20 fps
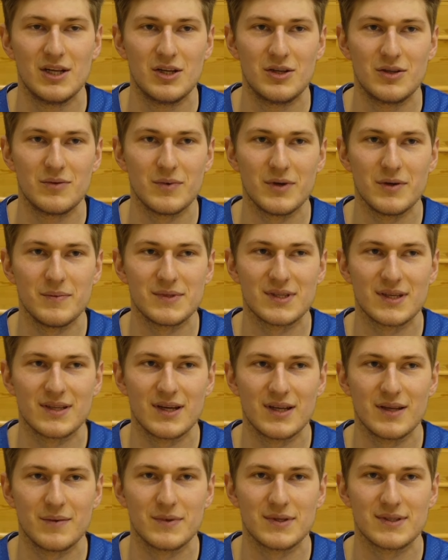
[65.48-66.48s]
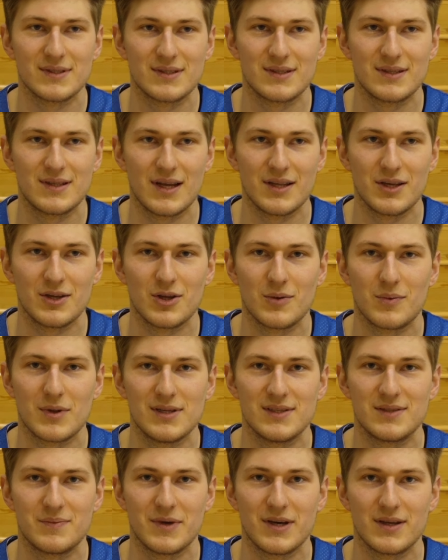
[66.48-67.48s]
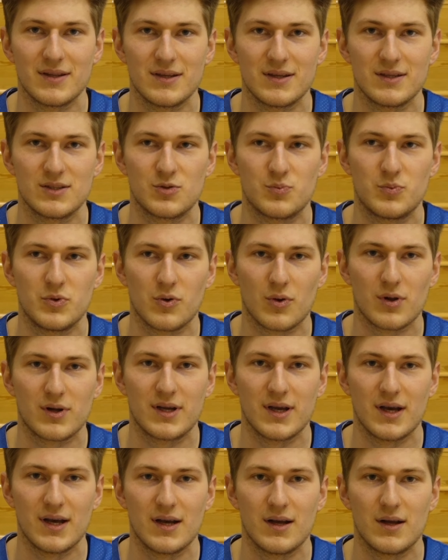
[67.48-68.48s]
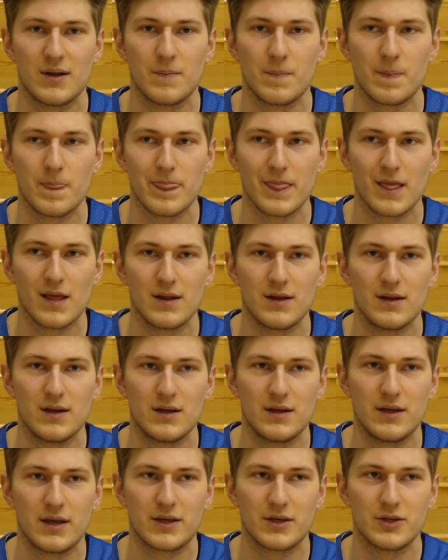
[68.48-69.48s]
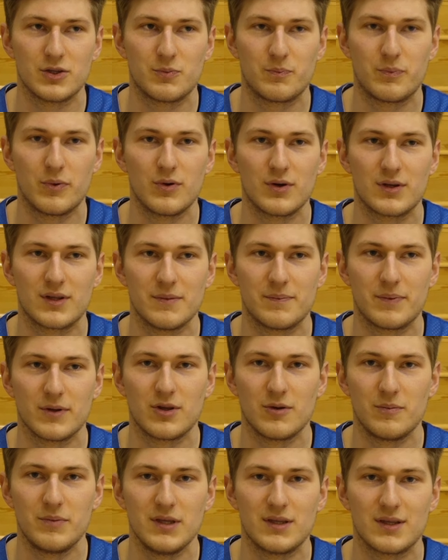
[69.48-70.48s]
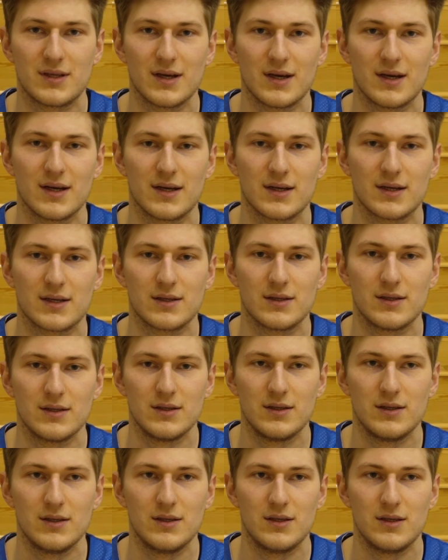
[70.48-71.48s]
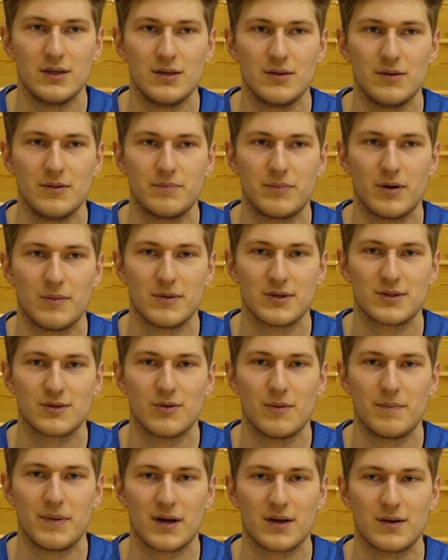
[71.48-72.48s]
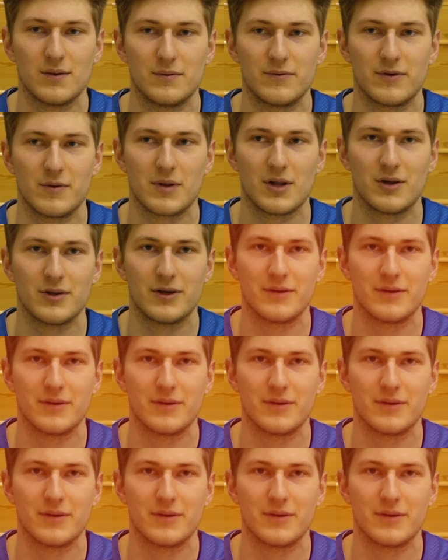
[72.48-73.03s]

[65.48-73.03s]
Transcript: Moim zadaniem jest danie dobrej zmiany, zbiórka, jakieś punkty po dobitkach i pomoc chłopakom w obronie.